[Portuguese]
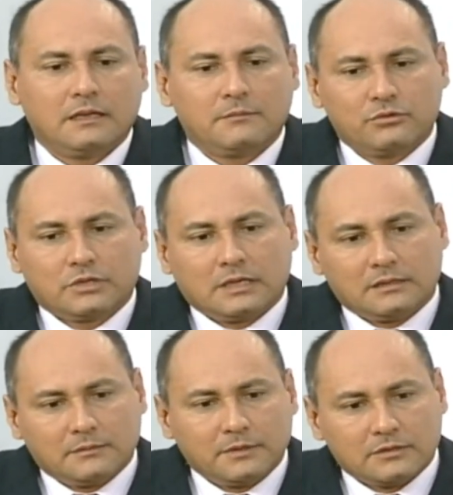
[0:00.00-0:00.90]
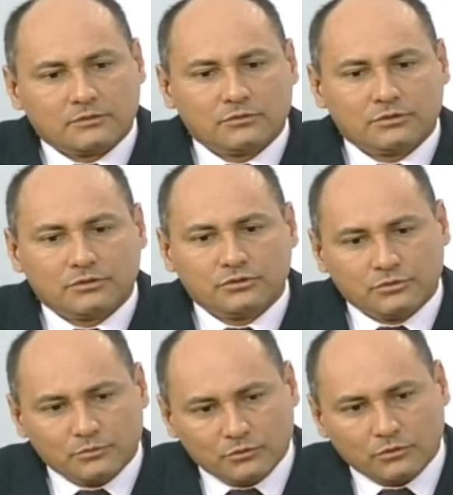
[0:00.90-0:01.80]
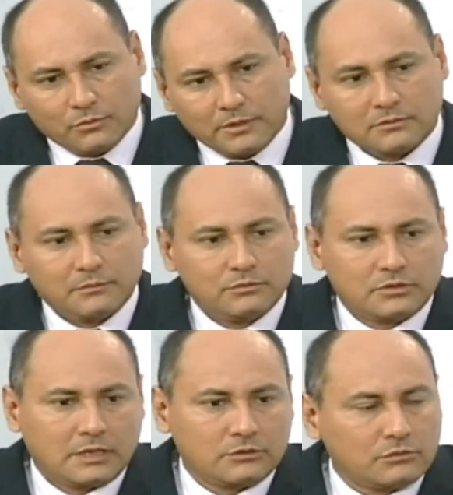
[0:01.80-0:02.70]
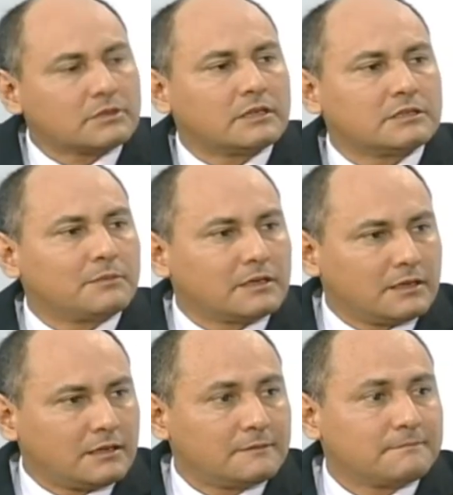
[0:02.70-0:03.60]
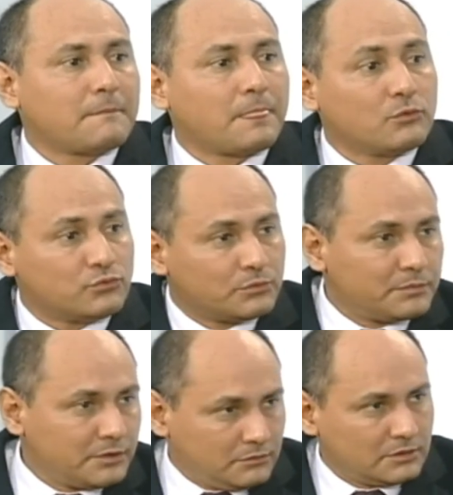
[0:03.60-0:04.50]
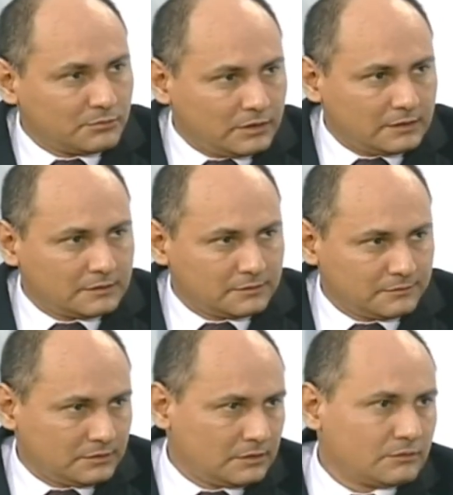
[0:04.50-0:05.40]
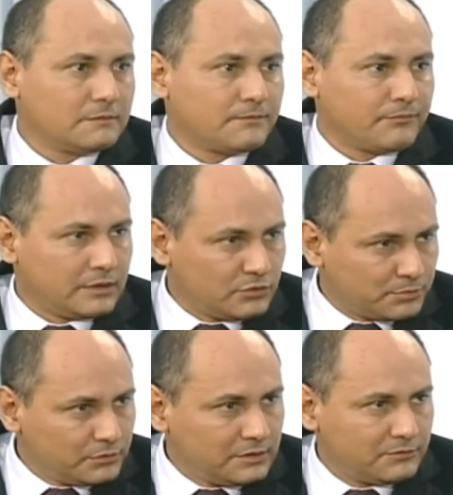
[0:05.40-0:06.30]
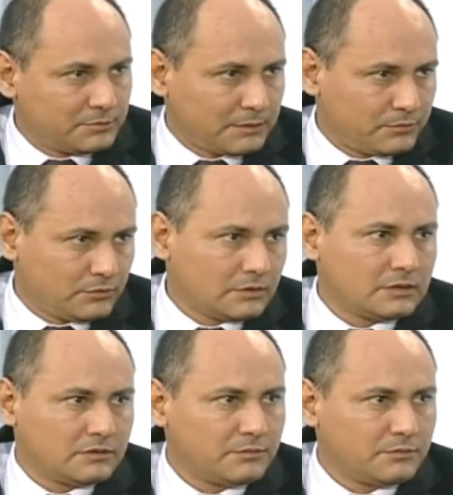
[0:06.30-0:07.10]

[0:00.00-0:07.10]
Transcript: é buscar também ações que estimulem o comércio a buscar, junto à rede bancária, o suprimento das moedas que estão disponíveis para pronto